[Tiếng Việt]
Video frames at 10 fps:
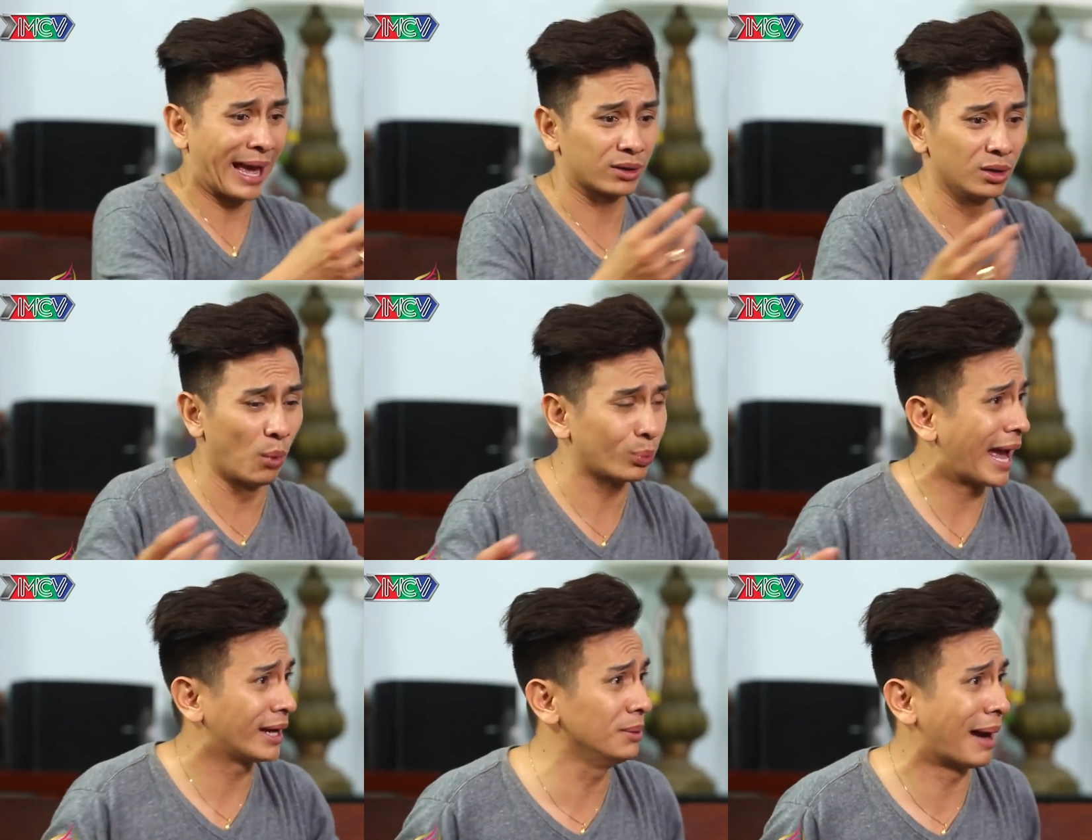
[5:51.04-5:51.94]
nhà cửa một
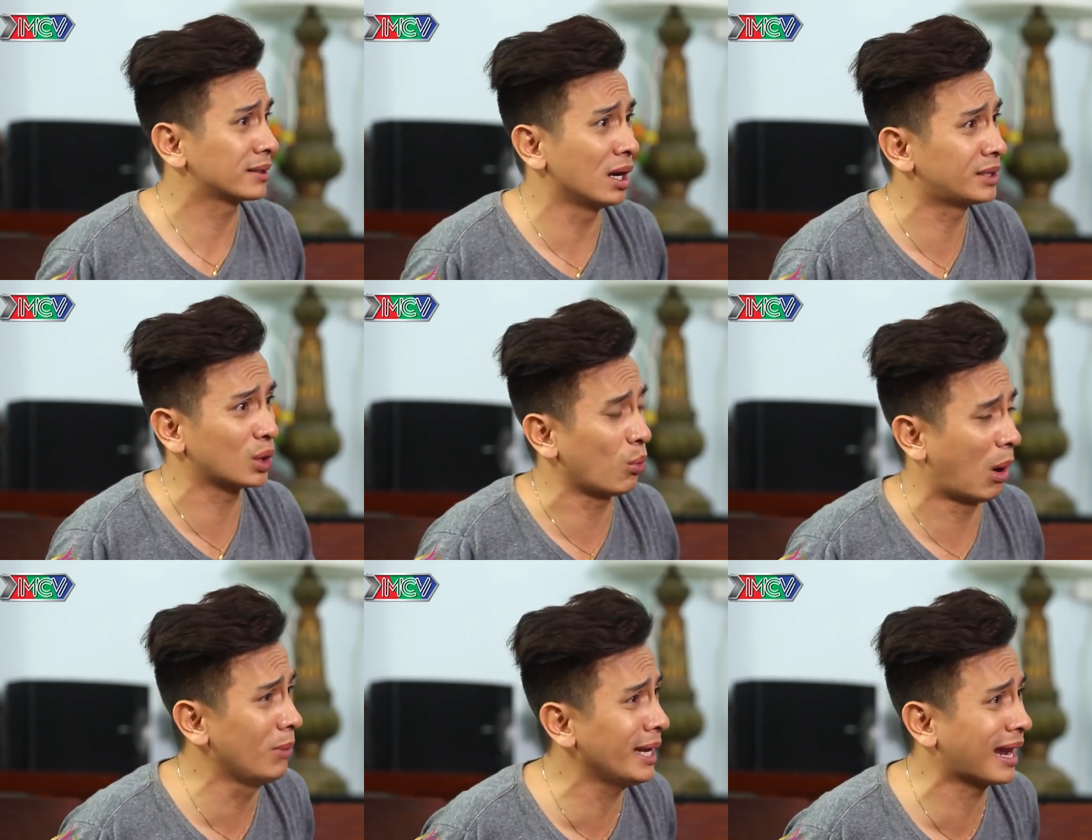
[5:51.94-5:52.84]
vài đứa bạn thân chị cũng
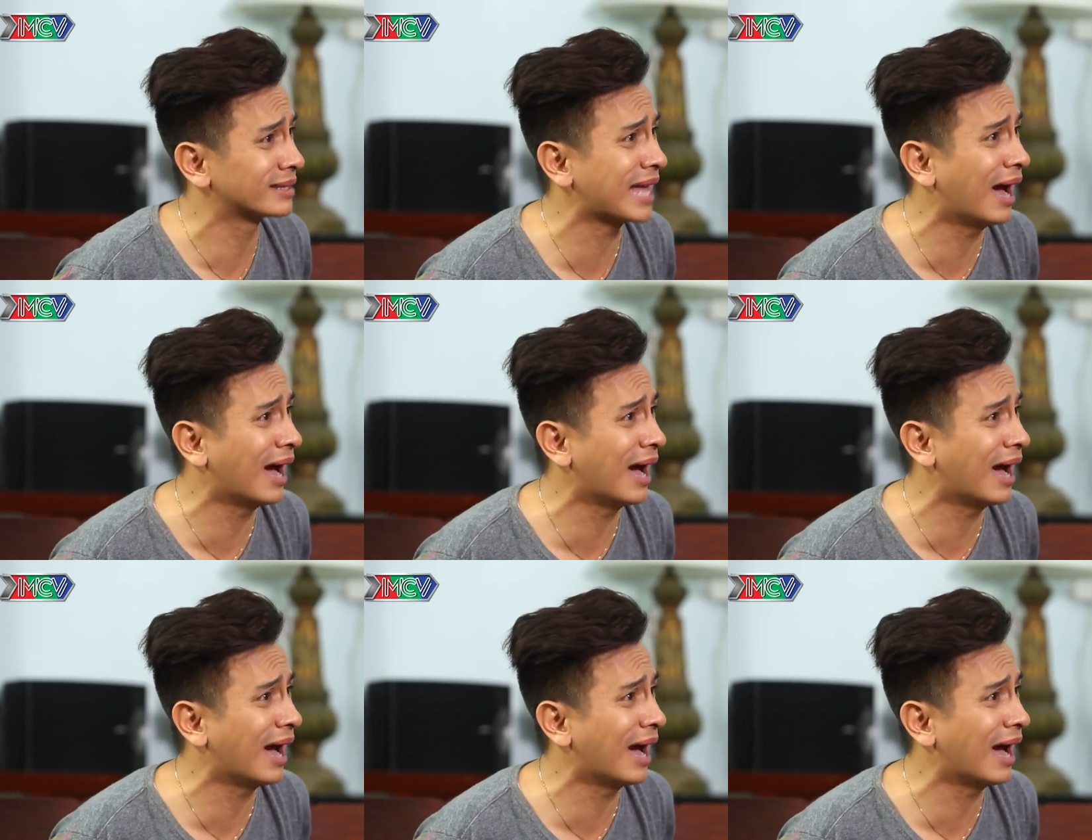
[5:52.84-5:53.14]
không biết là